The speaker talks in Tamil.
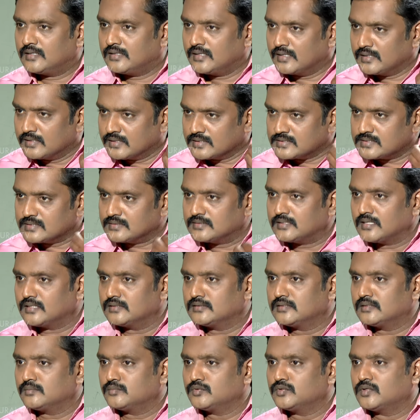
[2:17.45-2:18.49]
எங்கள்
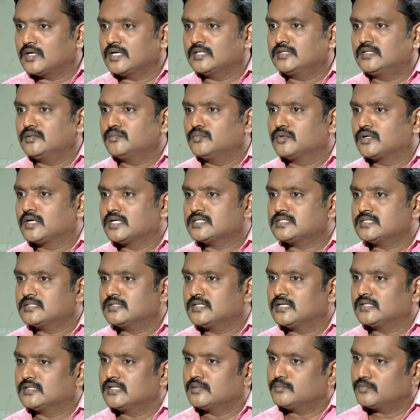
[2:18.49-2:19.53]
சித்தாந்தமும் அதிமுக
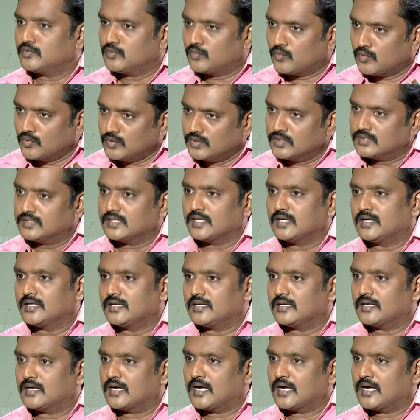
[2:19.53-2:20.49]
சித்தாந்தமும் ஒன்று தான்